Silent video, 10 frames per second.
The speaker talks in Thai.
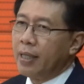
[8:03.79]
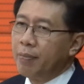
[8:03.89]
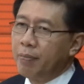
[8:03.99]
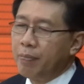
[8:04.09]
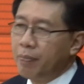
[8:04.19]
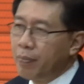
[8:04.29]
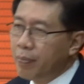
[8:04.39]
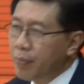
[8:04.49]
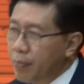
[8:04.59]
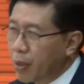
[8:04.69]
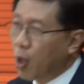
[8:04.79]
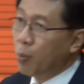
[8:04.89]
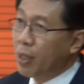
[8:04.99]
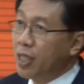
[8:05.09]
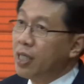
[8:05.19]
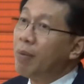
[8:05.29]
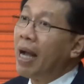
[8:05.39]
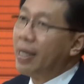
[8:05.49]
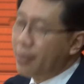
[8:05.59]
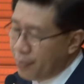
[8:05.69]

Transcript: จะมีคนมาซื้อไป